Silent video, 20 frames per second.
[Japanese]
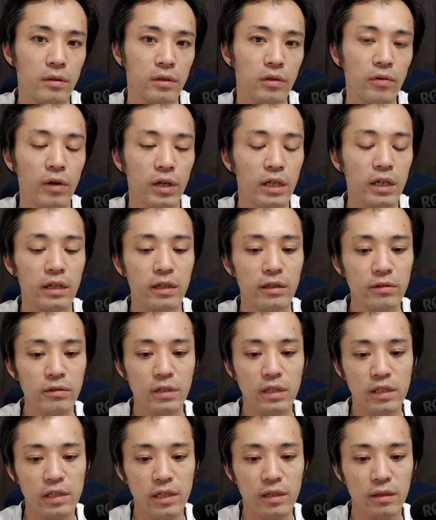要は切り抜
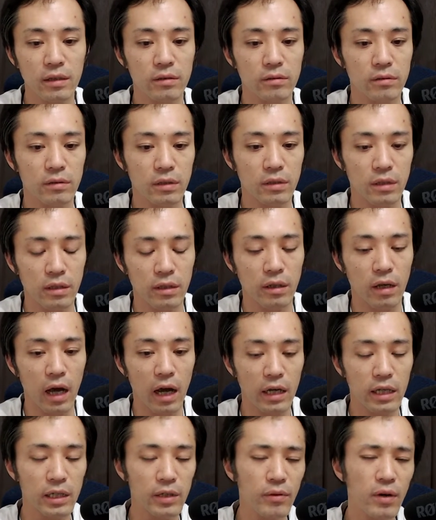きチャンネルって
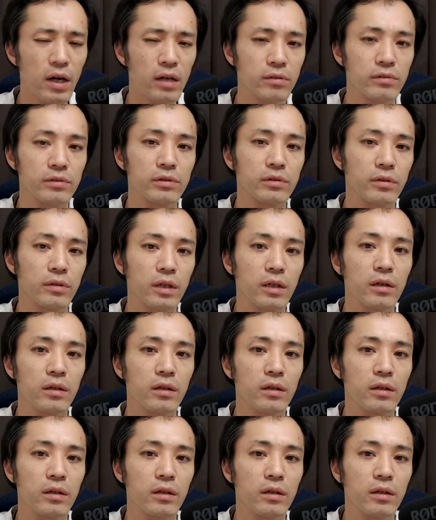空きはあるんですよね。